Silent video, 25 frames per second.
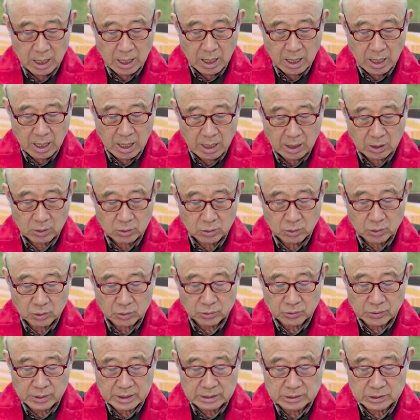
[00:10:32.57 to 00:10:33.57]

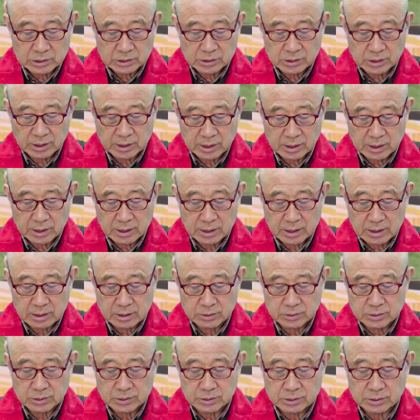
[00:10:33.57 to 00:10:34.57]
앙코르와시 서양에
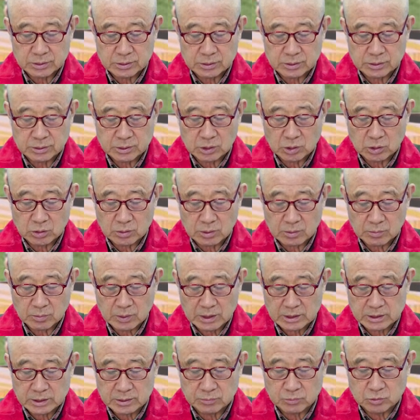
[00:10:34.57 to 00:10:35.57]
알려진 것은
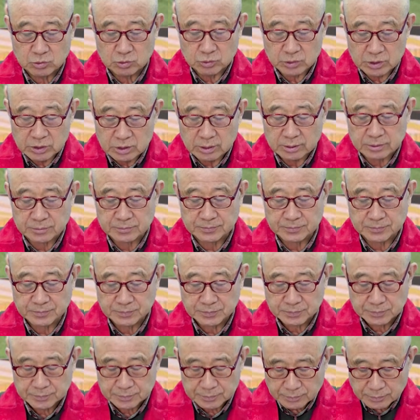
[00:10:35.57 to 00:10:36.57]
1586년
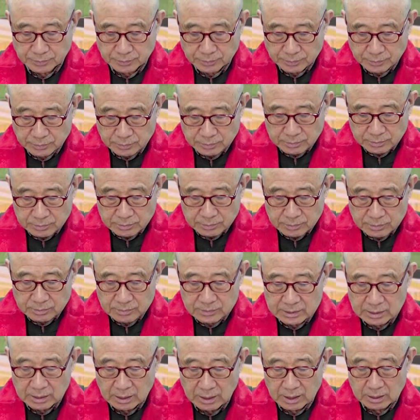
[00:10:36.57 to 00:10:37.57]

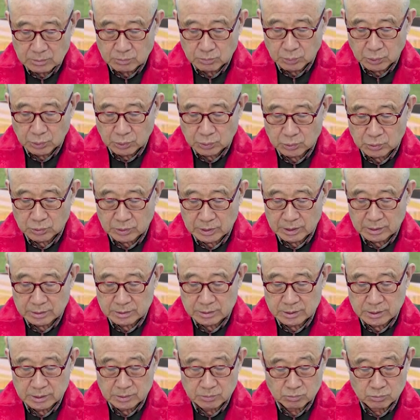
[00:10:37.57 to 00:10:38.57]
한 포르투갈의
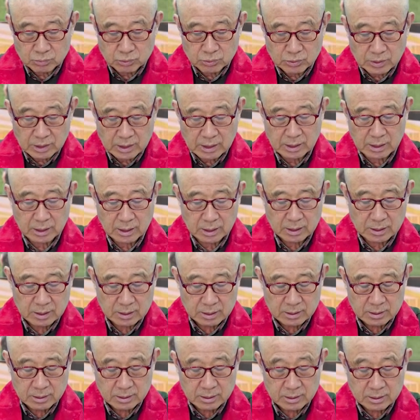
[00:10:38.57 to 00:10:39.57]
신부가
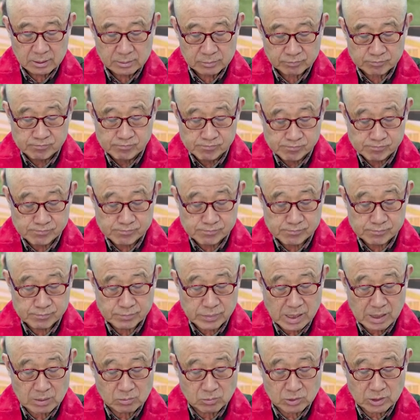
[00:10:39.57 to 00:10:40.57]

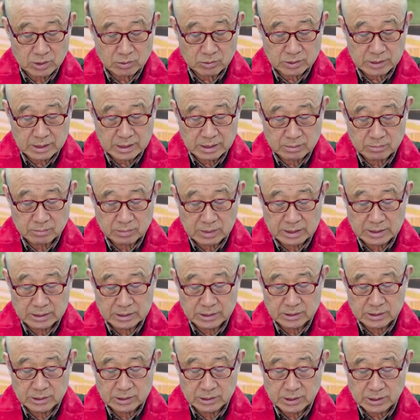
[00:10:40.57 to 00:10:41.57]
방문하고서 하는 말이
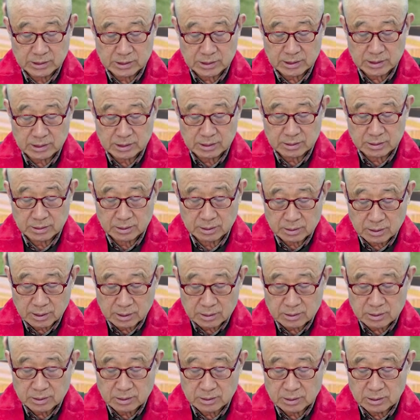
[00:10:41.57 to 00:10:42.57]
이 세상에는 그렇게
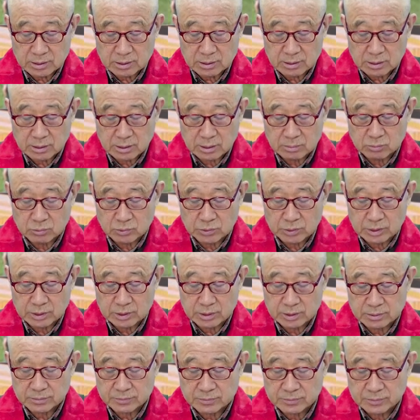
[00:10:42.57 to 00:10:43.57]
큰
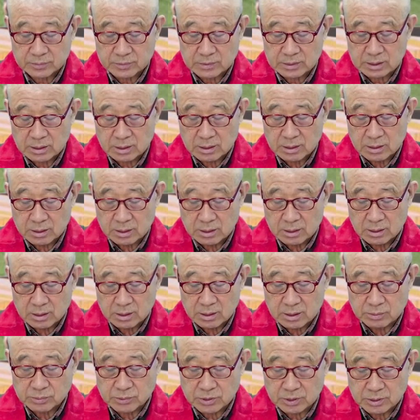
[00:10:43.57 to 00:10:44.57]
건물이
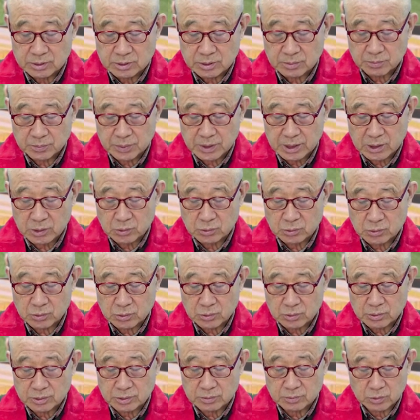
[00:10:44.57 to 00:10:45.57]
없어서
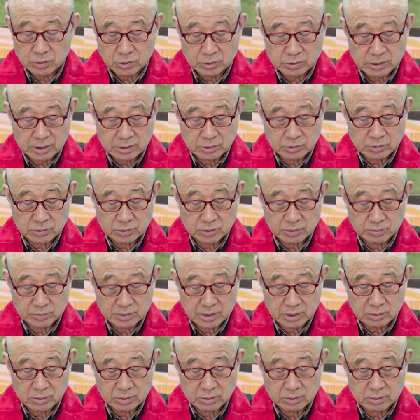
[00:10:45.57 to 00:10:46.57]
펜으로는 묘사할 수
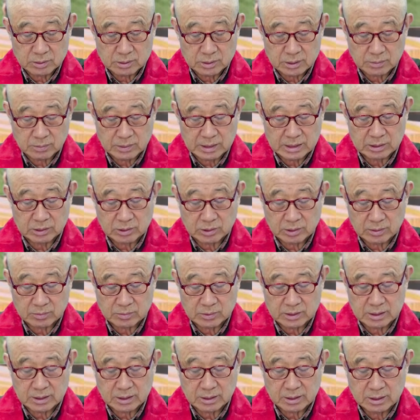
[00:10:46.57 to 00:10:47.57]
없다고 이제 말했다고
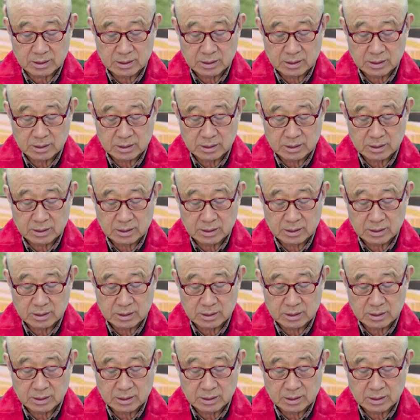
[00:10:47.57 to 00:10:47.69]
합니다.